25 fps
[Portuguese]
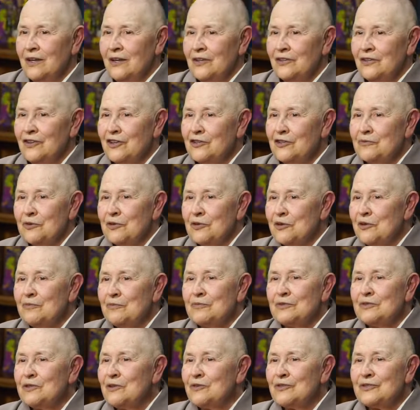Nós
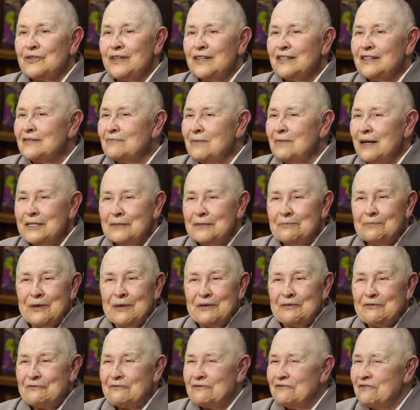podemos ser os seres mais
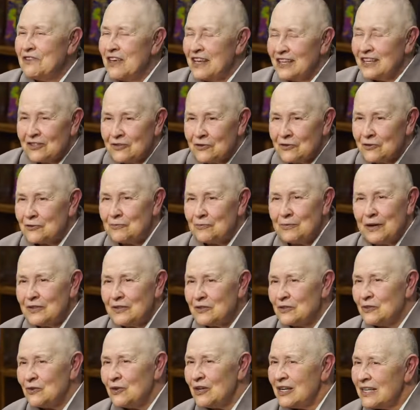perversos,
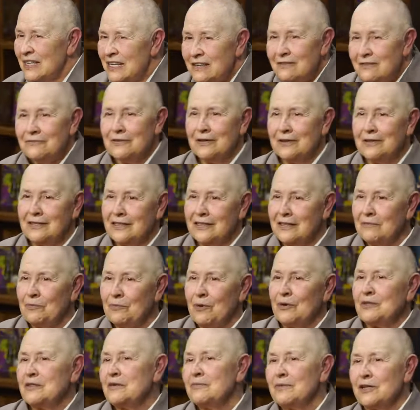mais horríveis que
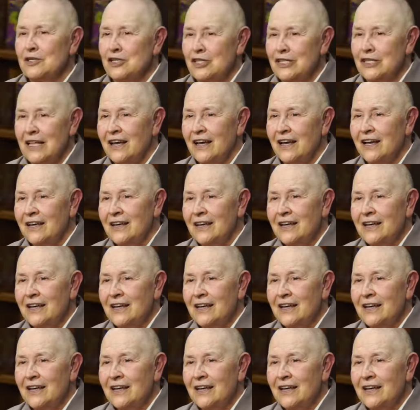possa imaginar.